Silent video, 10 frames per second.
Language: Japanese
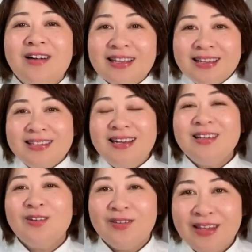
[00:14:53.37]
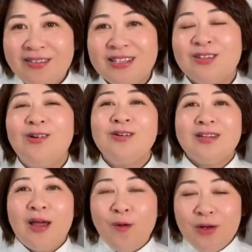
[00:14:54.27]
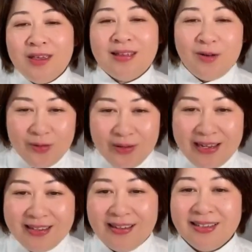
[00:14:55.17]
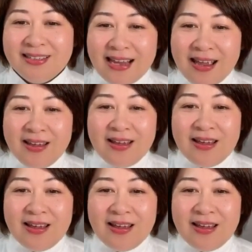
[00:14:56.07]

私にとってはすごくね大きなことだったんですね。